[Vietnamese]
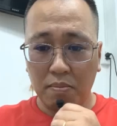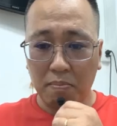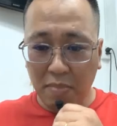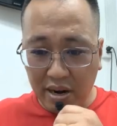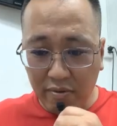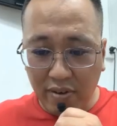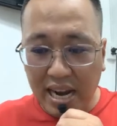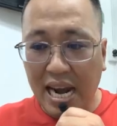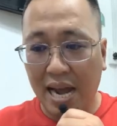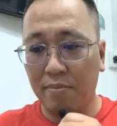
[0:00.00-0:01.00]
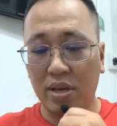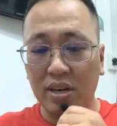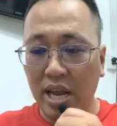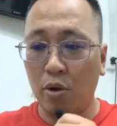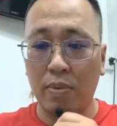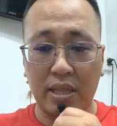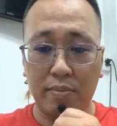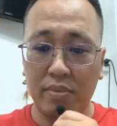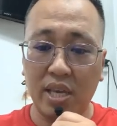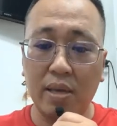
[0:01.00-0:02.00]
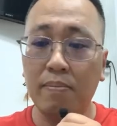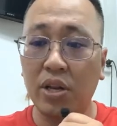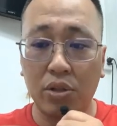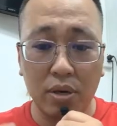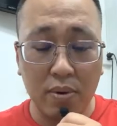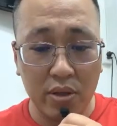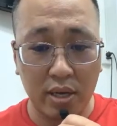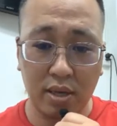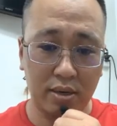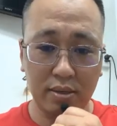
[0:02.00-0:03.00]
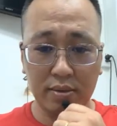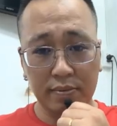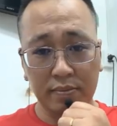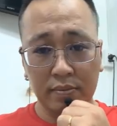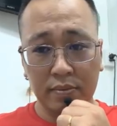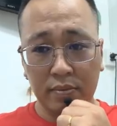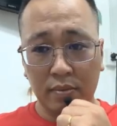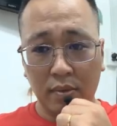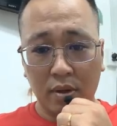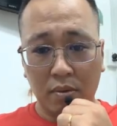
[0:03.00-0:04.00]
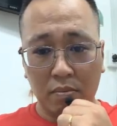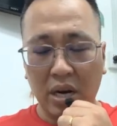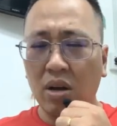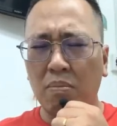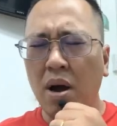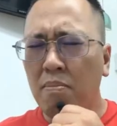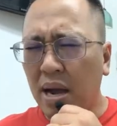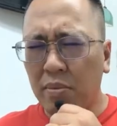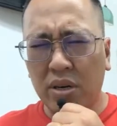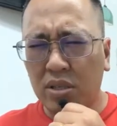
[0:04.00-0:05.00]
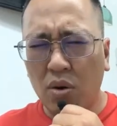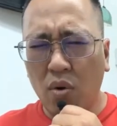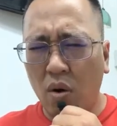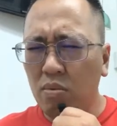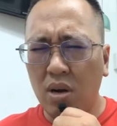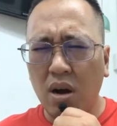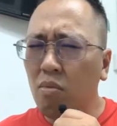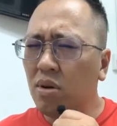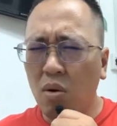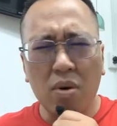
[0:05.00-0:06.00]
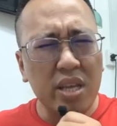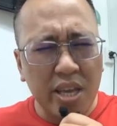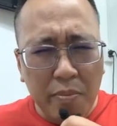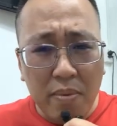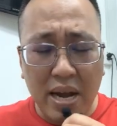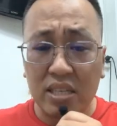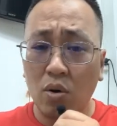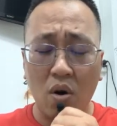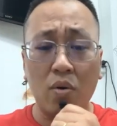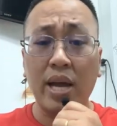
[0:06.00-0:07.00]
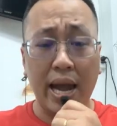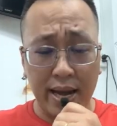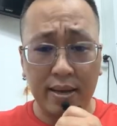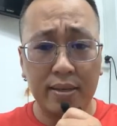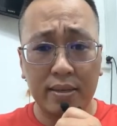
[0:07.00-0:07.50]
mình phải làm những điều mà thậm chí mình chưa bao giờ thử mình được mất mặt mình được xấu hổ không không có gì mất mặt xấu hổ cả